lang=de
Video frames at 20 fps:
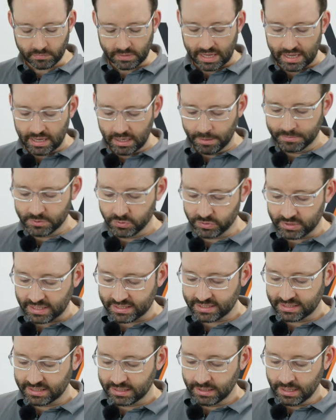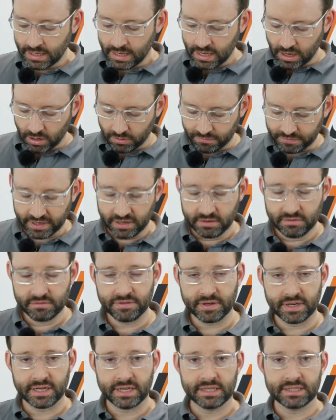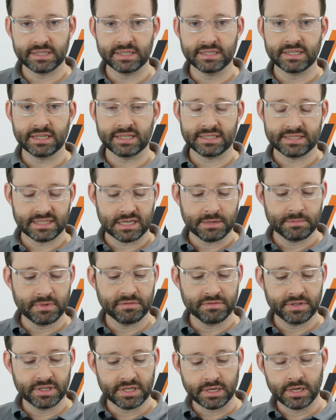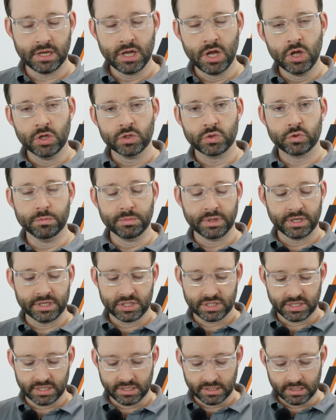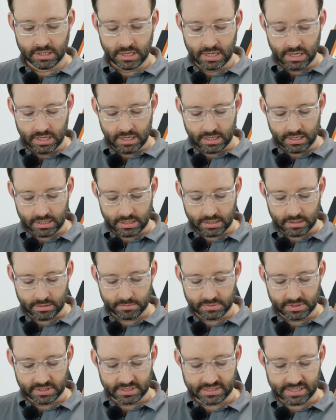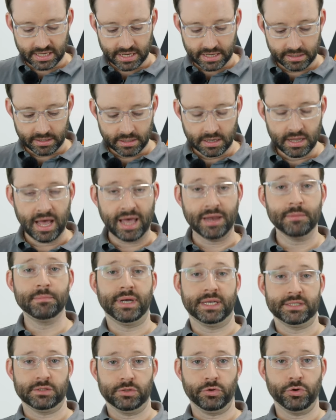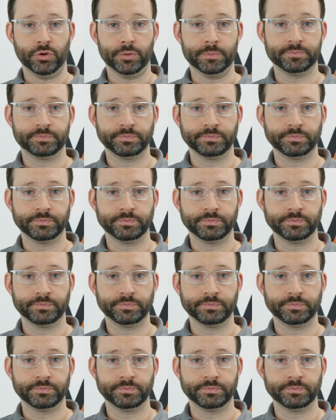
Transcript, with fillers: ähm, sodass Sie auf jeden Fall den Taster immer wieder zum richtigen äh, Design anpassen können.